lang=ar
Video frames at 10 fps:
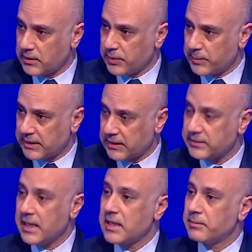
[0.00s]
بالبلد
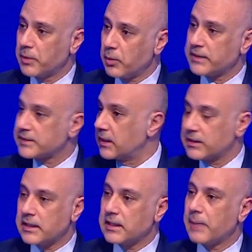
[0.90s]
بالوقت اللي
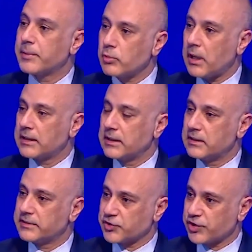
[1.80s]
الكل عم بيروح على
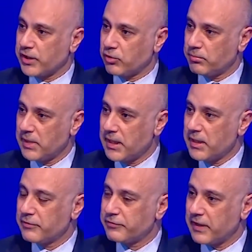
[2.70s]
التشاؤم
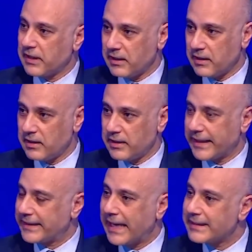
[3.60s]

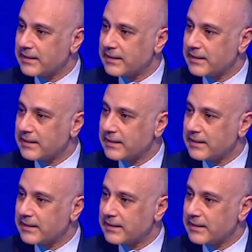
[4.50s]
فيعني